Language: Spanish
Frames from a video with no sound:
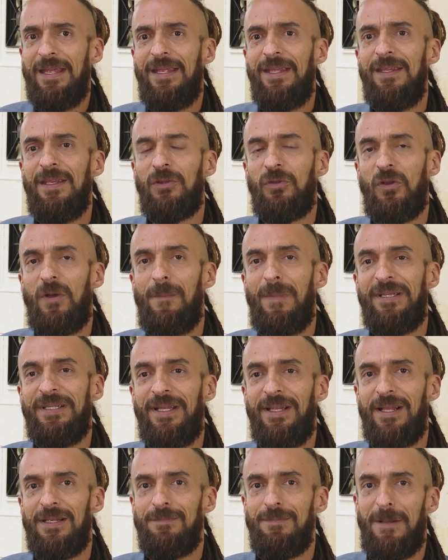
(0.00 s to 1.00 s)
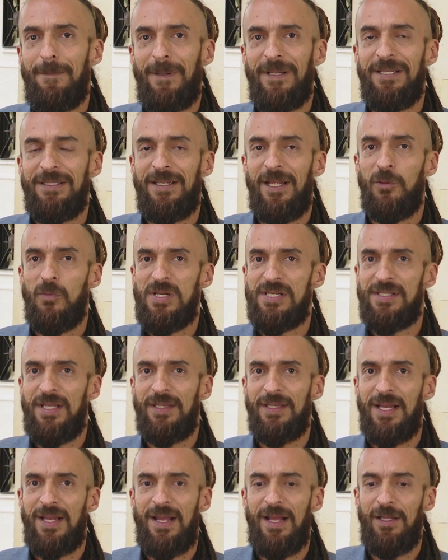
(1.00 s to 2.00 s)
y de todas maneras me parece que no está
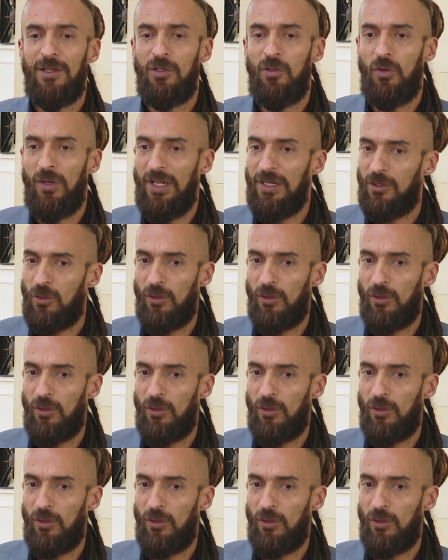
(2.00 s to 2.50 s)
atacando el